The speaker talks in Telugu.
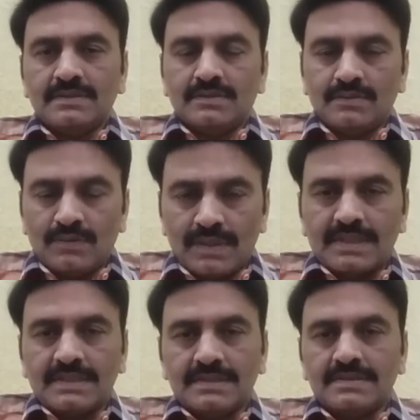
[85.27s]
ఒకటి
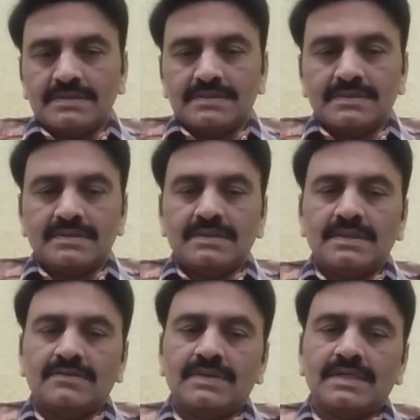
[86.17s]

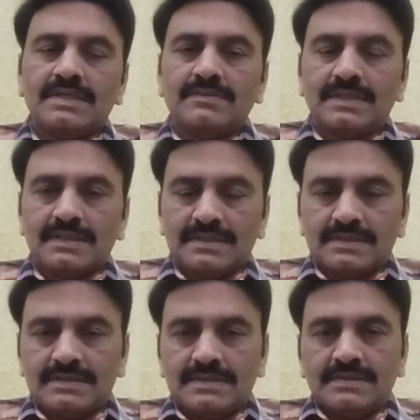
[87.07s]
ఏమిటంటే మరి
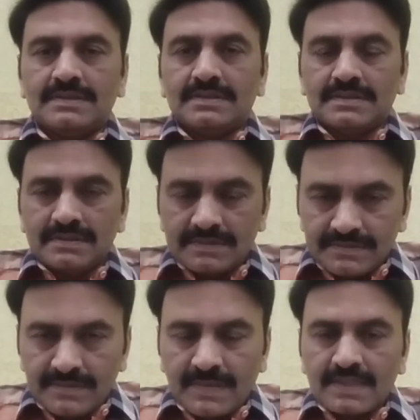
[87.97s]

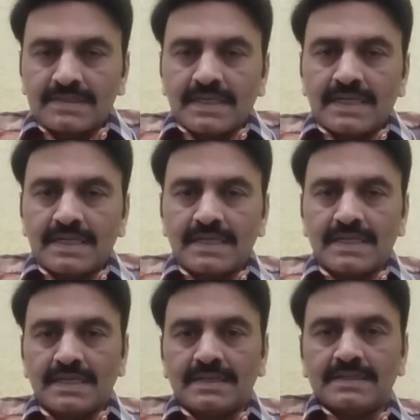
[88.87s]
జగనన్న
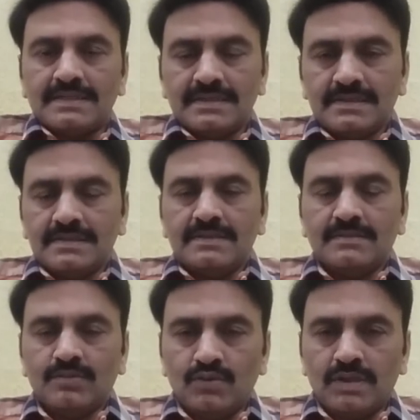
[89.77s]

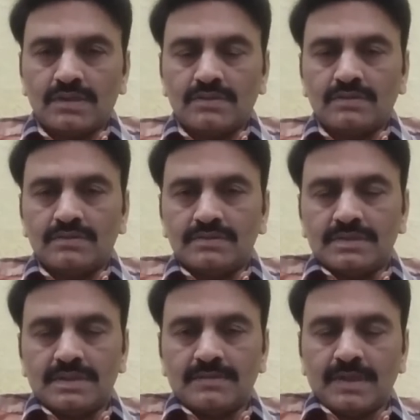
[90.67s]
భూహక్కు
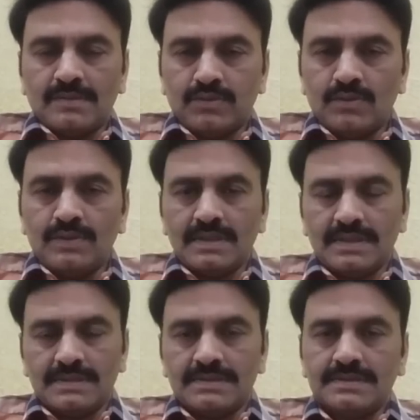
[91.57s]
అంటే మన భూముల్ని
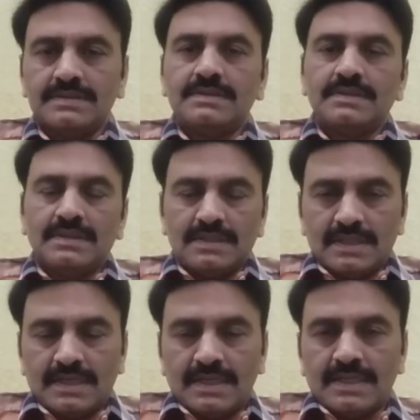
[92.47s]

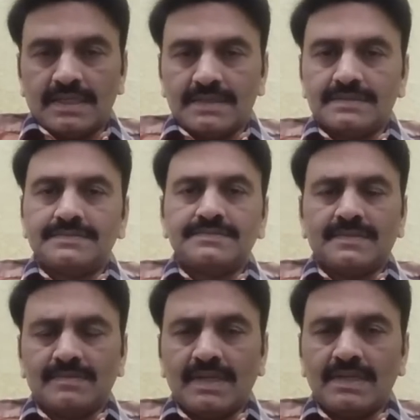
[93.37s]
ఆయన
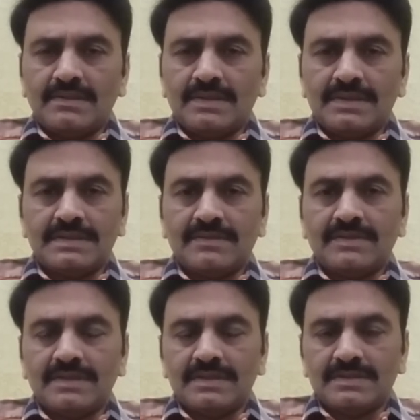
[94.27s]
మళ్ళీ ఏదో రీసర్వే
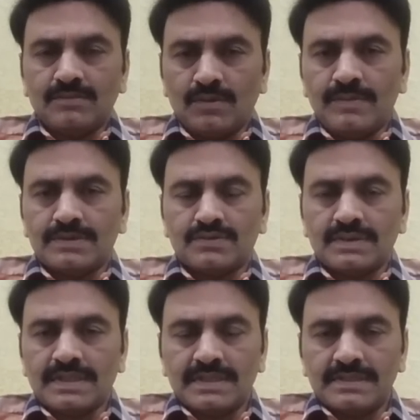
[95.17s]
చేసి బొమ్మ
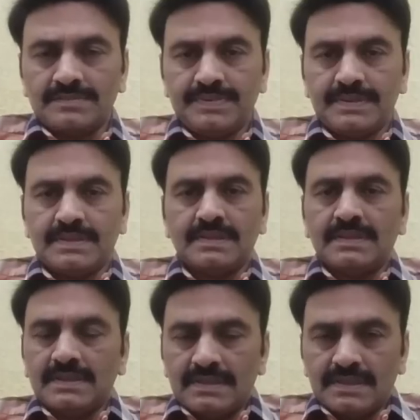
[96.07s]
వేసుకుంటాడని చెప్పి
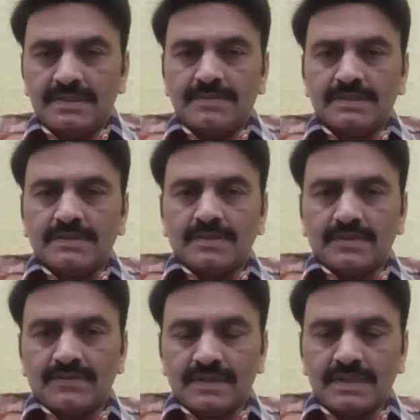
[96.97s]
ఈ మధ్యన మనం
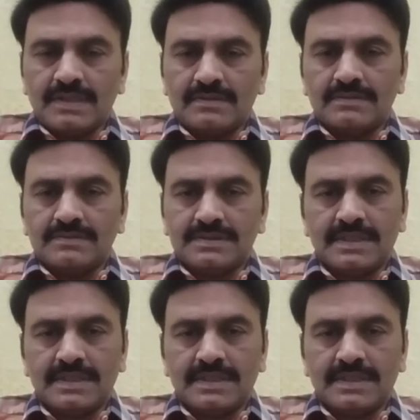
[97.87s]
వింటున్నాం సరే